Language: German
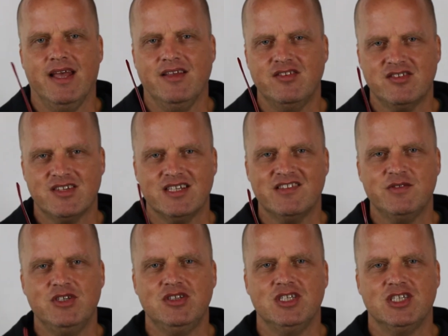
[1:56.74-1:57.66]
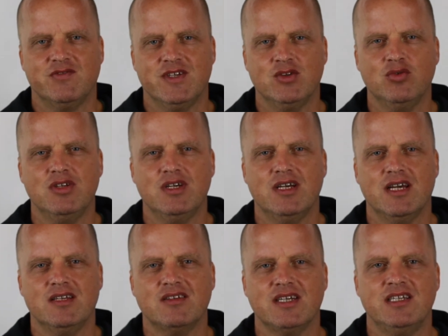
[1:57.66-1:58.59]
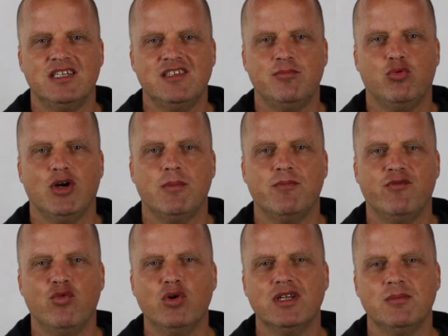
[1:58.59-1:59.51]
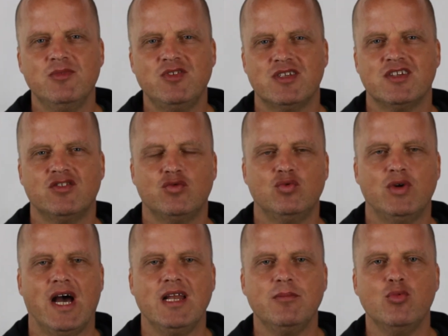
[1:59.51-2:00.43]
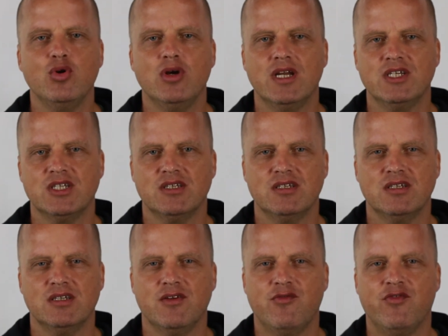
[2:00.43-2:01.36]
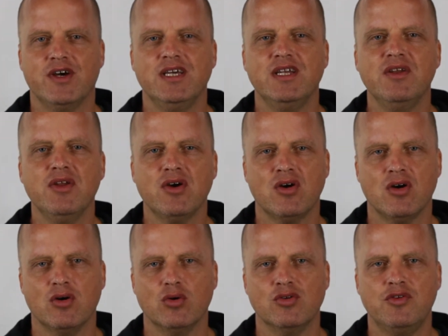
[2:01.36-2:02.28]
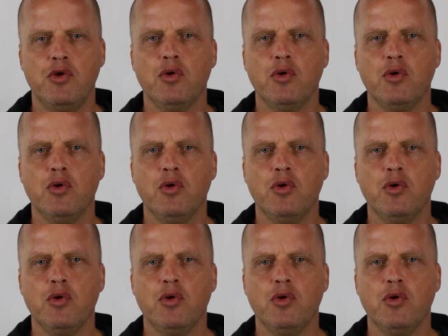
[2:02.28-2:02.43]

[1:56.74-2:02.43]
Es ist ganz wichtig, wenn du dir ein Trainingsprogramm vornimmst, dass du alle möglichen Verhinderer und